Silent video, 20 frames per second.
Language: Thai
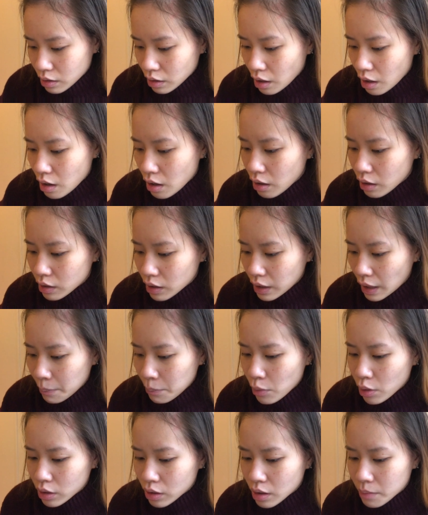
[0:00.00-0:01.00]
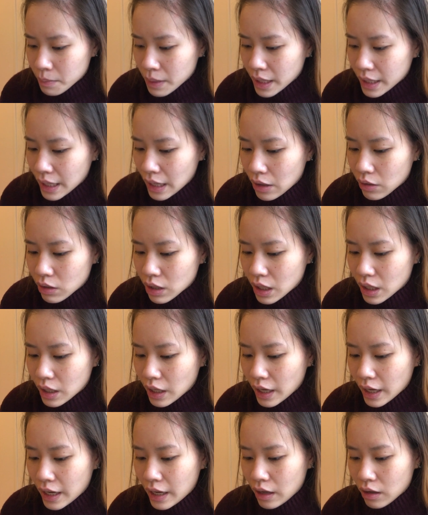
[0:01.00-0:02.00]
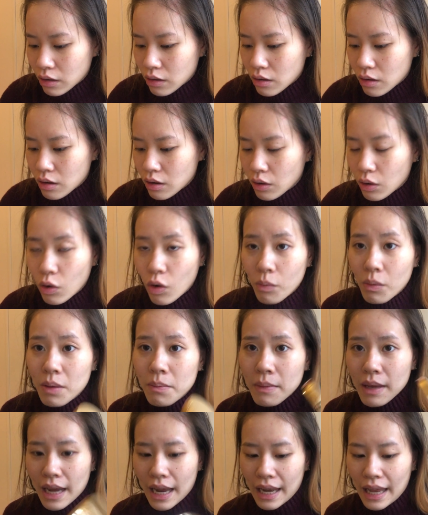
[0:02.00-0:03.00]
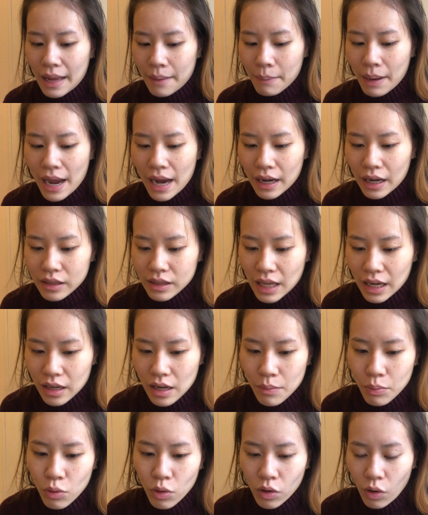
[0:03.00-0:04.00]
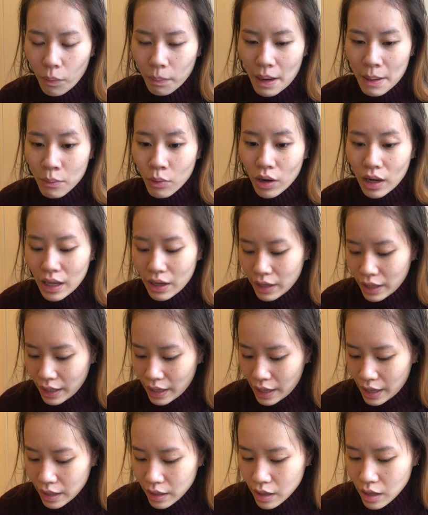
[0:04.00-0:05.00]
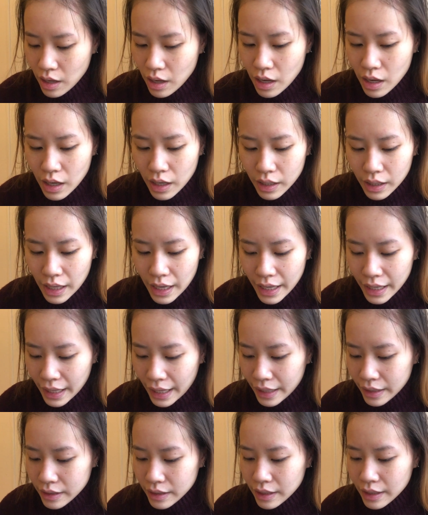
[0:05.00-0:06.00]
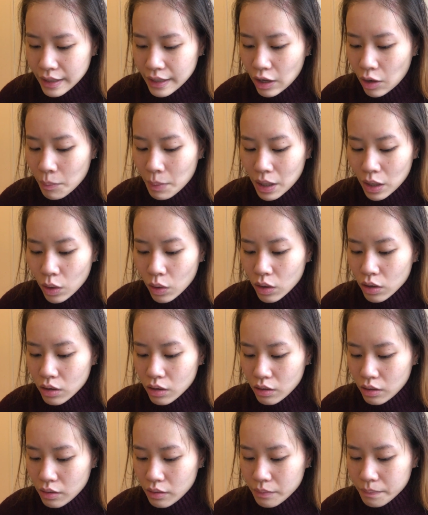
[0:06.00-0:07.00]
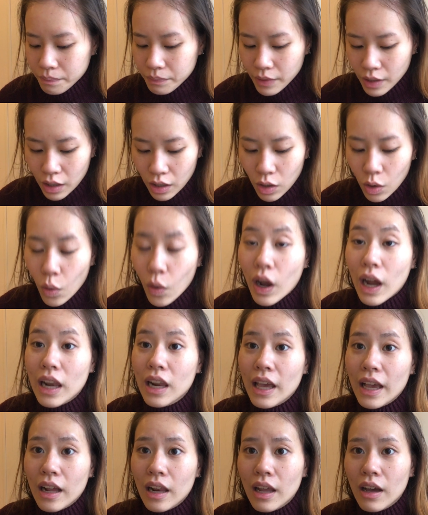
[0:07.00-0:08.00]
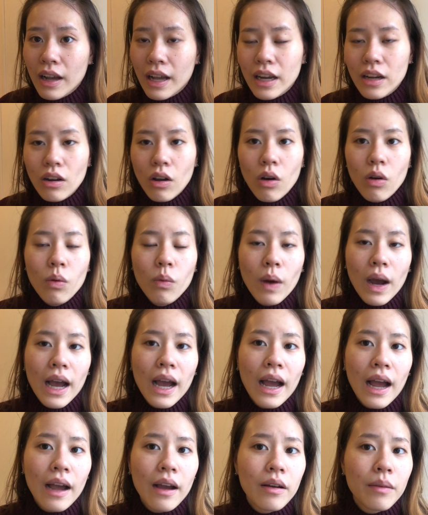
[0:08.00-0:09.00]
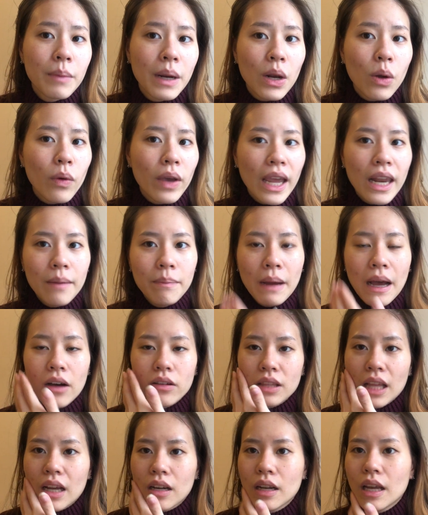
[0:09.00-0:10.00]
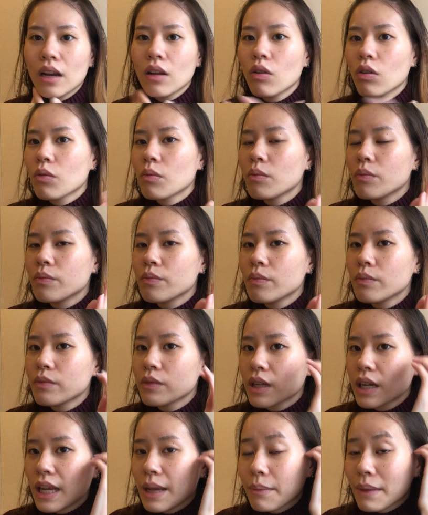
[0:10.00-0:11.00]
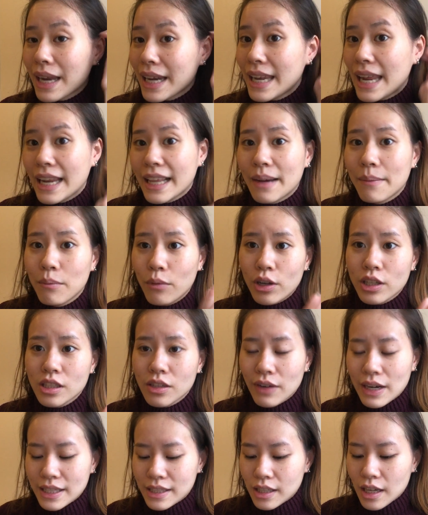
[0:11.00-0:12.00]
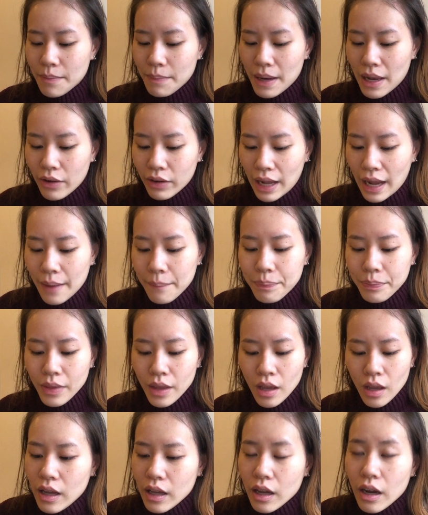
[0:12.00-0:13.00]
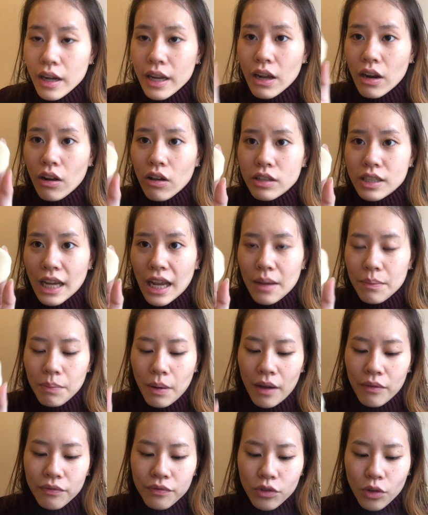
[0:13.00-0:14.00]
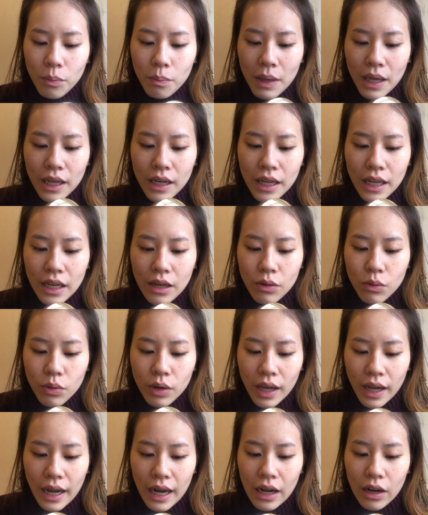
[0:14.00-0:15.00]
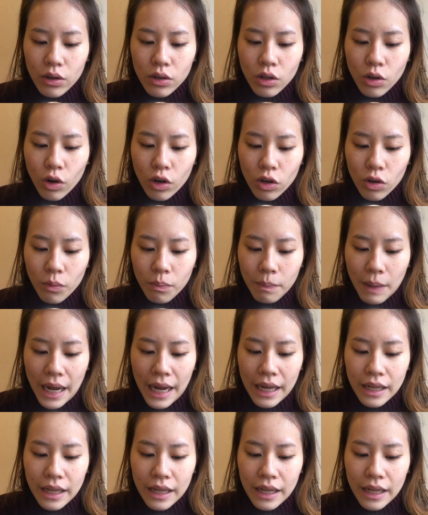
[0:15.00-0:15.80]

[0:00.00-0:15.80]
ก็ทั้งหมดก็มีเท่านี้นะคะก็คงไม่มีอะไรมากแล้วตั๊กได้พูดออกไปหมดแล้วนะคะถ้าอย่างนั้นเรามาลงกันเลยก็แล้วกันเนาะว่ามันโอเคหรือเปล่าตั๊กได้ลงครีมกันแดดกับมอยส์เจอไรเซอร์ไปแล้วนะก็เดี๋ยวลองใช้พัฟตัวมิงนี้ดูนะคะแล้วกดลงไป